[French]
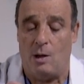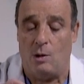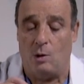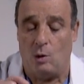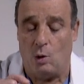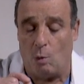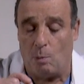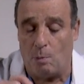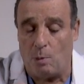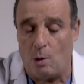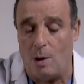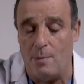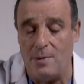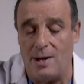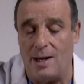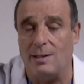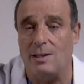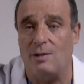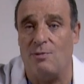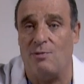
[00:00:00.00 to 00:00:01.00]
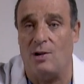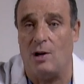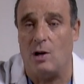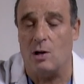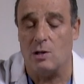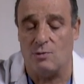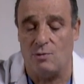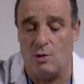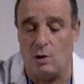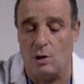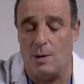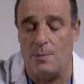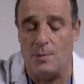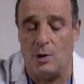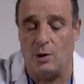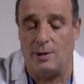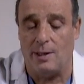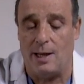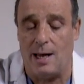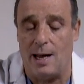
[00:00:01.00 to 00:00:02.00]
Donc première différence
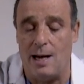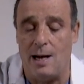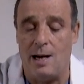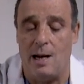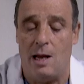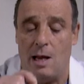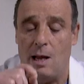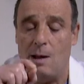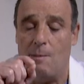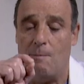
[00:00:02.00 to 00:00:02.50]
fondamentale,